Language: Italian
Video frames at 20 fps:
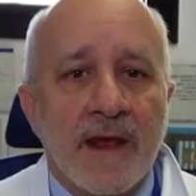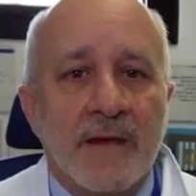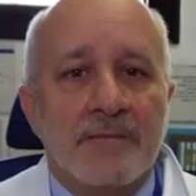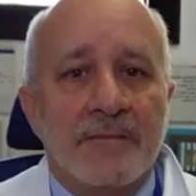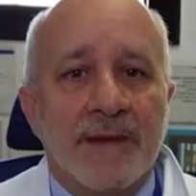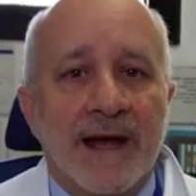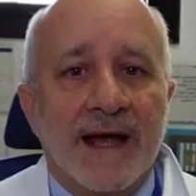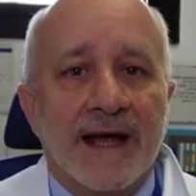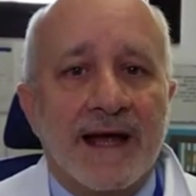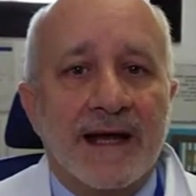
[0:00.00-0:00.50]

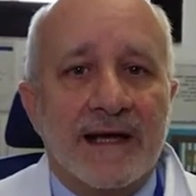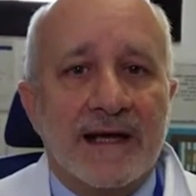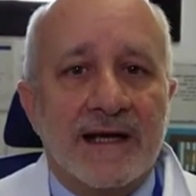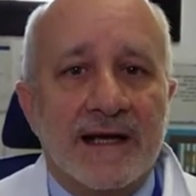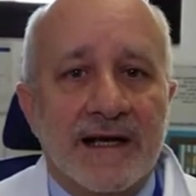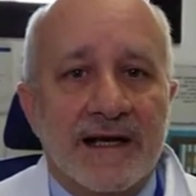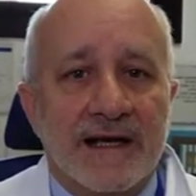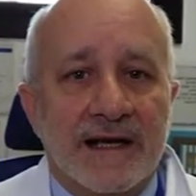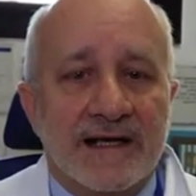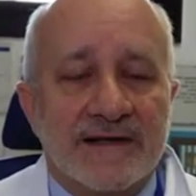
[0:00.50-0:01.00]
ma
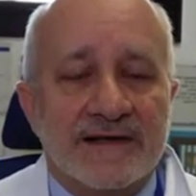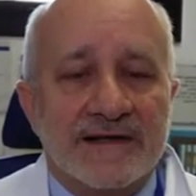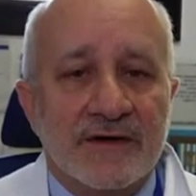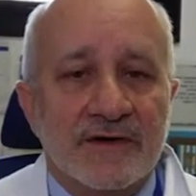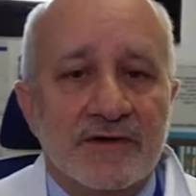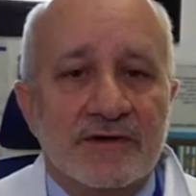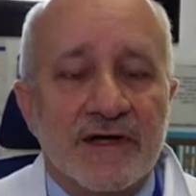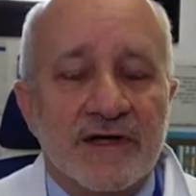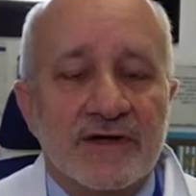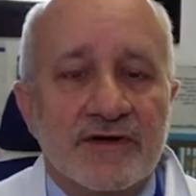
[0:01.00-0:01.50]
il, la
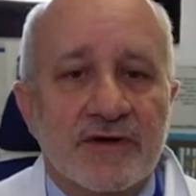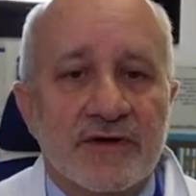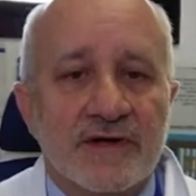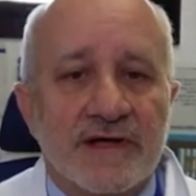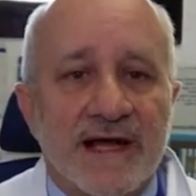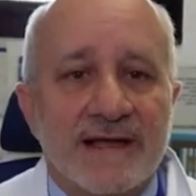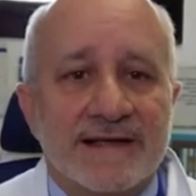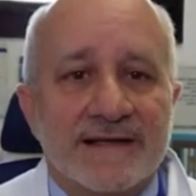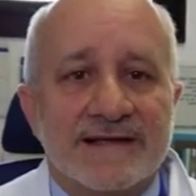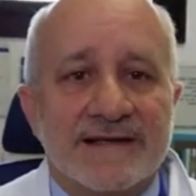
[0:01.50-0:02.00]
seconda
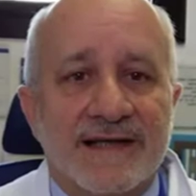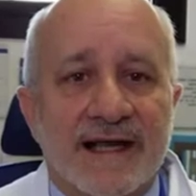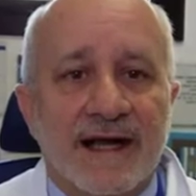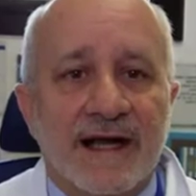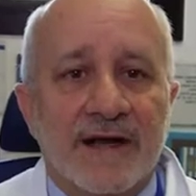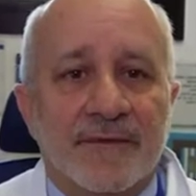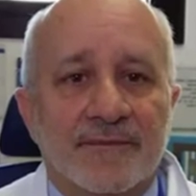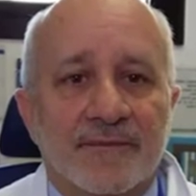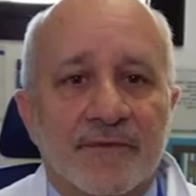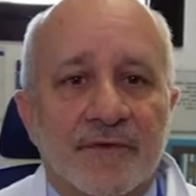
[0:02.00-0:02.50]
giornata
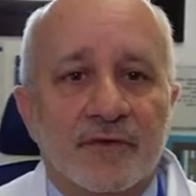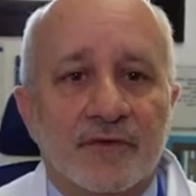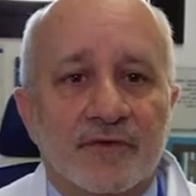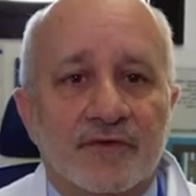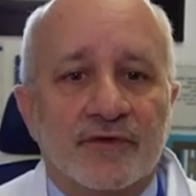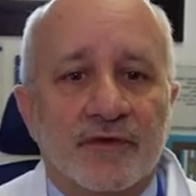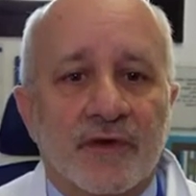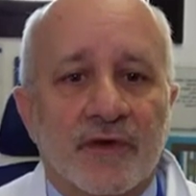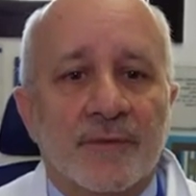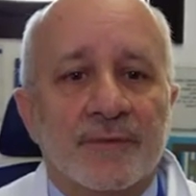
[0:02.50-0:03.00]
sarà
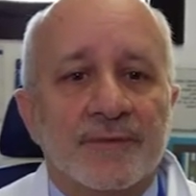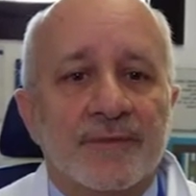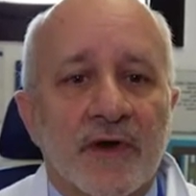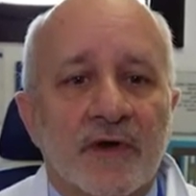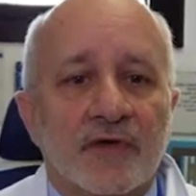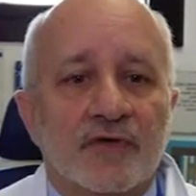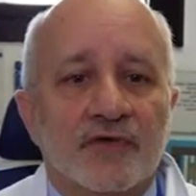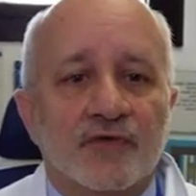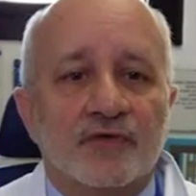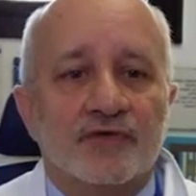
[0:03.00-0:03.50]
tutto
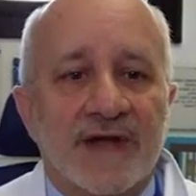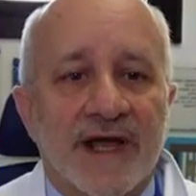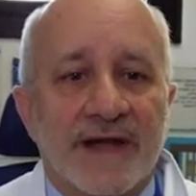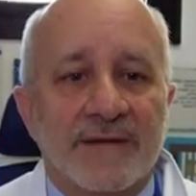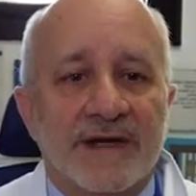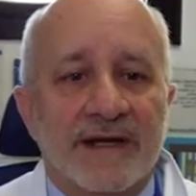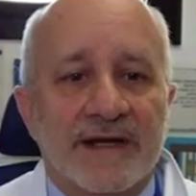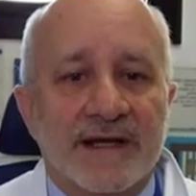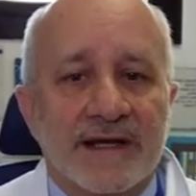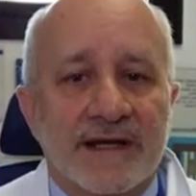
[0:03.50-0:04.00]
su
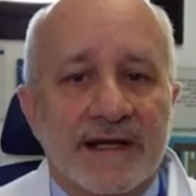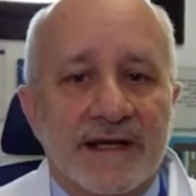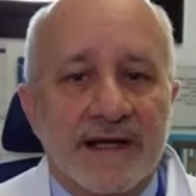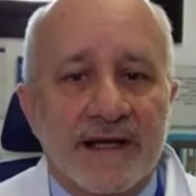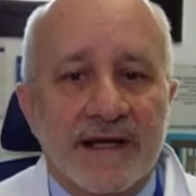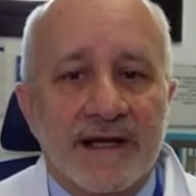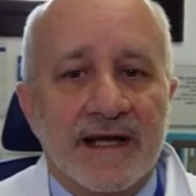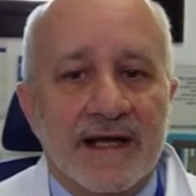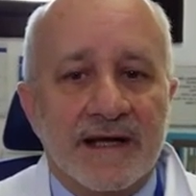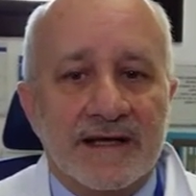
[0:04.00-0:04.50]
temi di
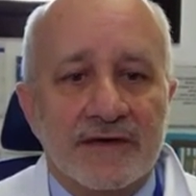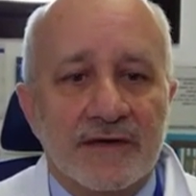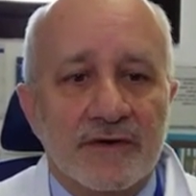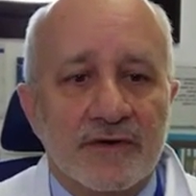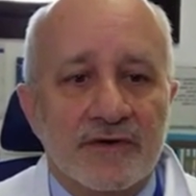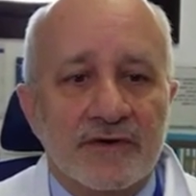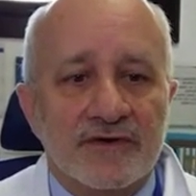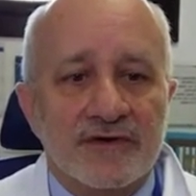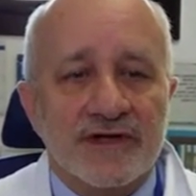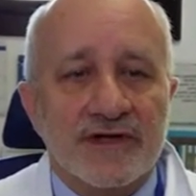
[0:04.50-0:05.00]

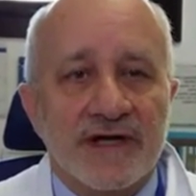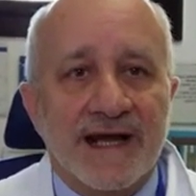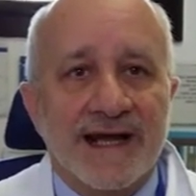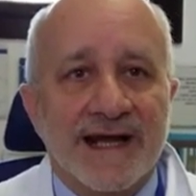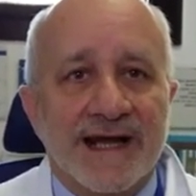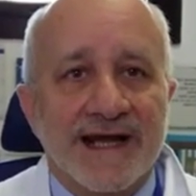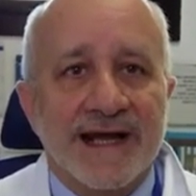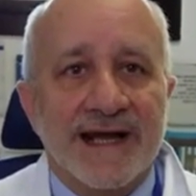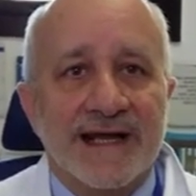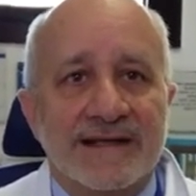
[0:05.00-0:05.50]
cardiologia,
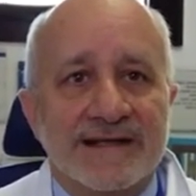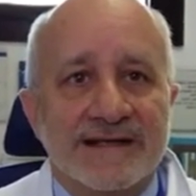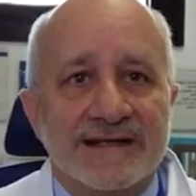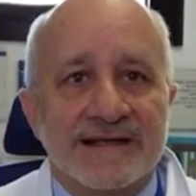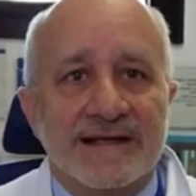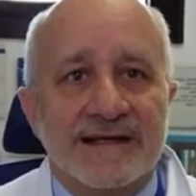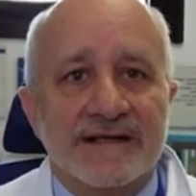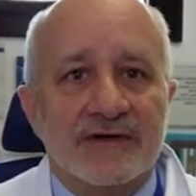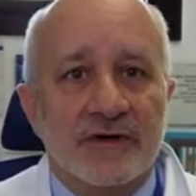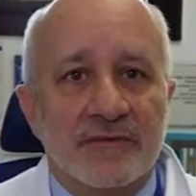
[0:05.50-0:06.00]
le grandi
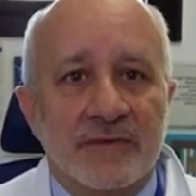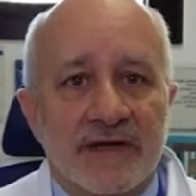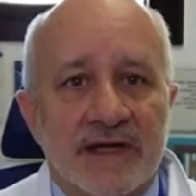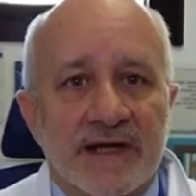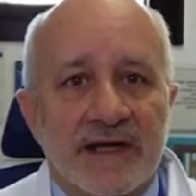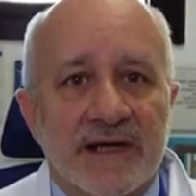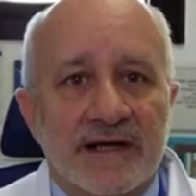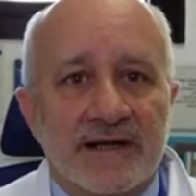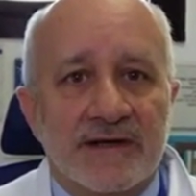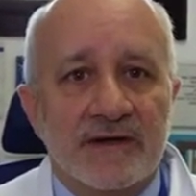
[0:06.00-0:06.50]
sindromi
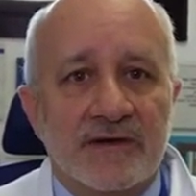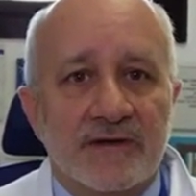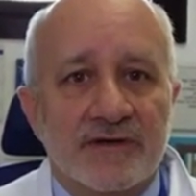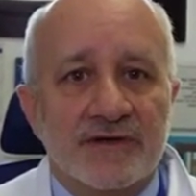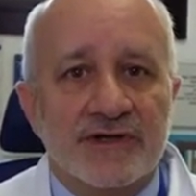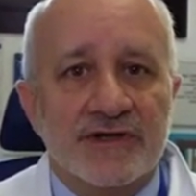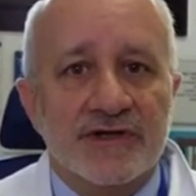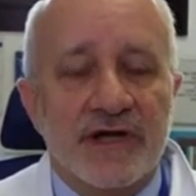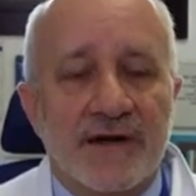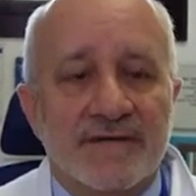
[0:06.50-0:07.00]
di
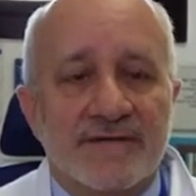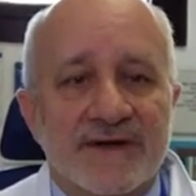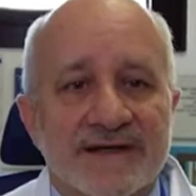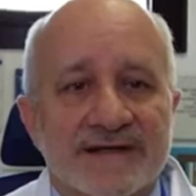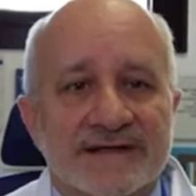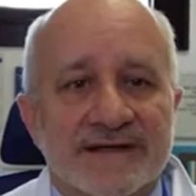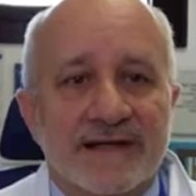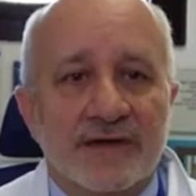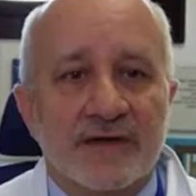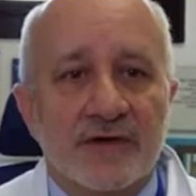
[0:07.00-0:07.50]
cardiologia
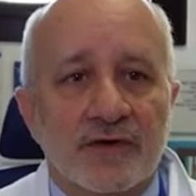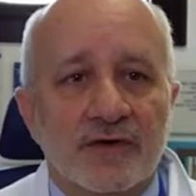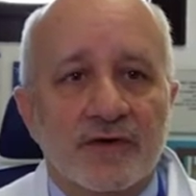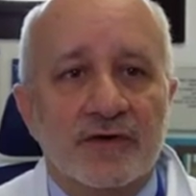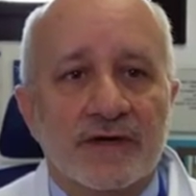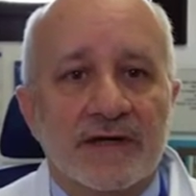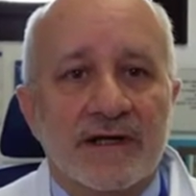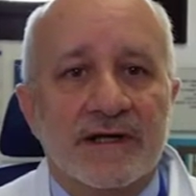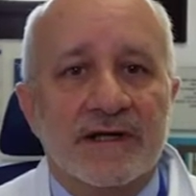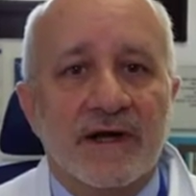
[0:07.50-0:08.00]
viste
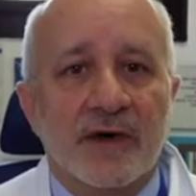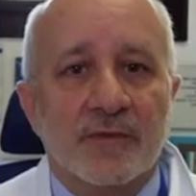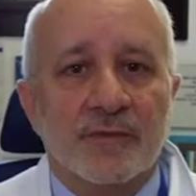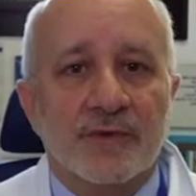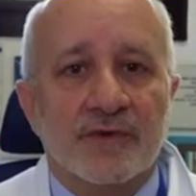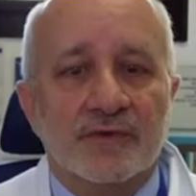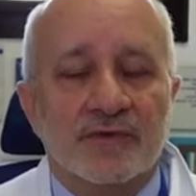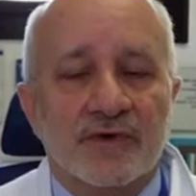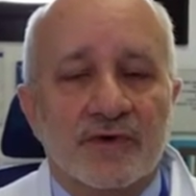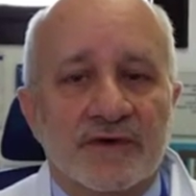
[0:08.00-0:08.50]
non da un
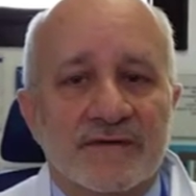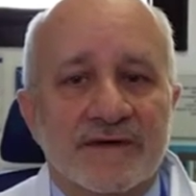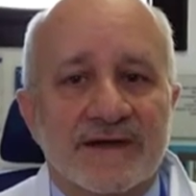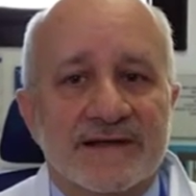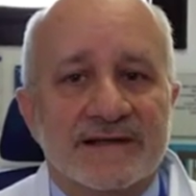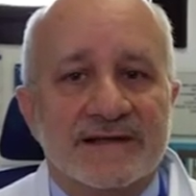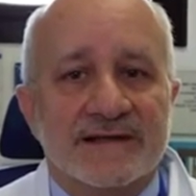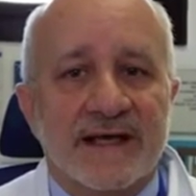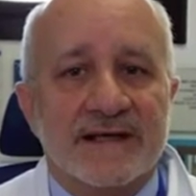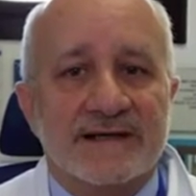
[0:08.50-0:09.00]
punto di
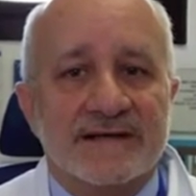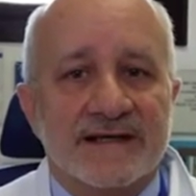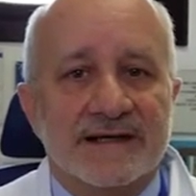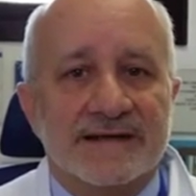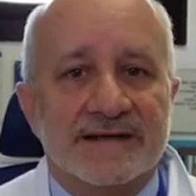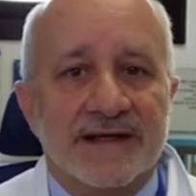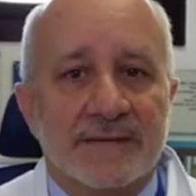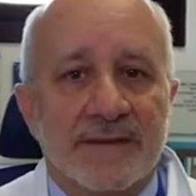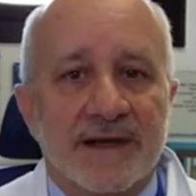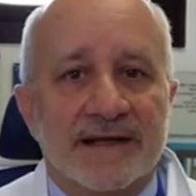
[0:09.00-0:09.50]
vista
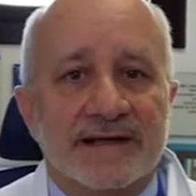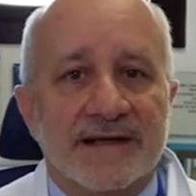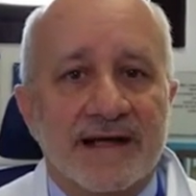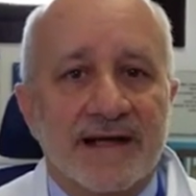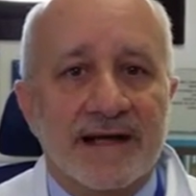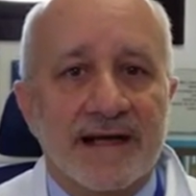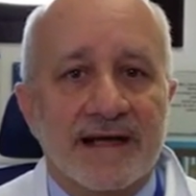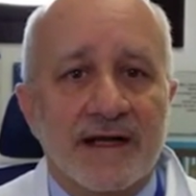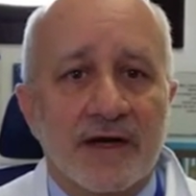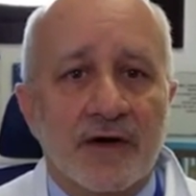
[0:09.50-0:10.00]
strettamente
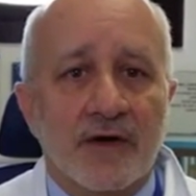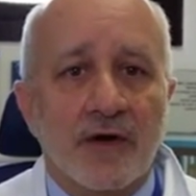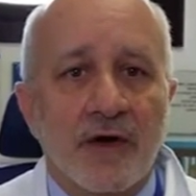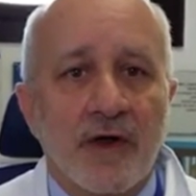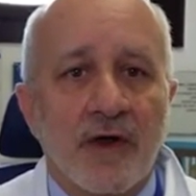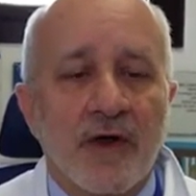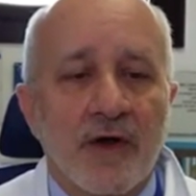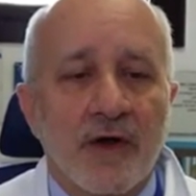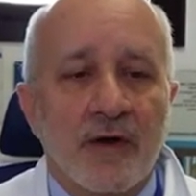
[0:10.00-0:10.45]
clinico,